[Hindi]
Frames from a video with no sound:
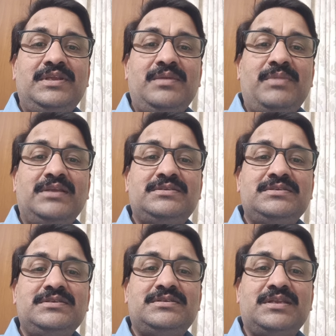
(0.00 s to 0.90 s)
ये मैं
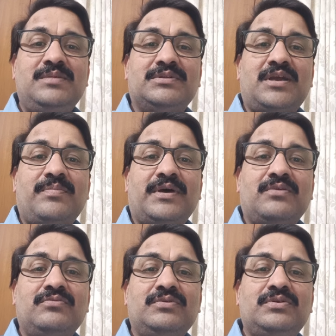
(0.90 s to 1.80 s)
चीज़ इसलिए बता पा
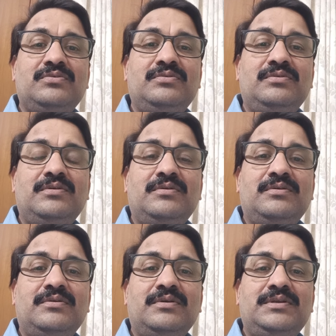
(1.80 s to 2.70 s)
रहा हूँ कि
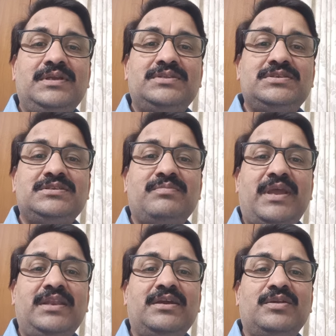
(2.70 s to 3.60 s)
ये चीज़
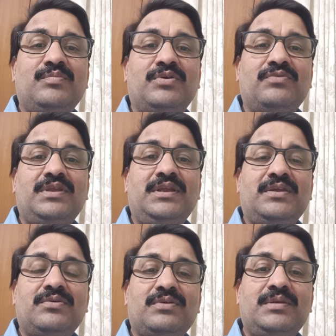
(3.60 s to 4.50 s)
मैंने अनुभव की
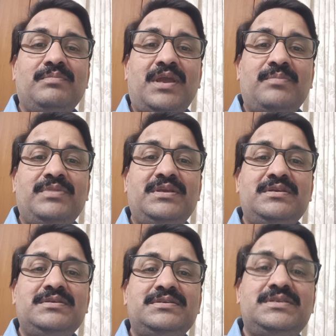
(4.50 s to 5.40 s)
है क्योंकि मैं
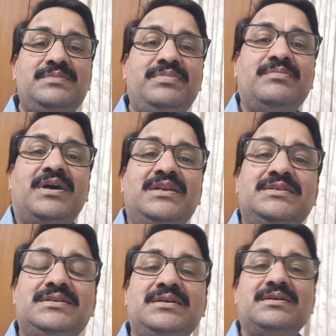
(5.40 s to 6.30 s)
भी इसी
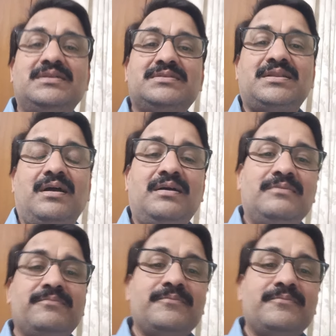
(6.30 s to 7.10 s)
बीमारी से ग्रस्त था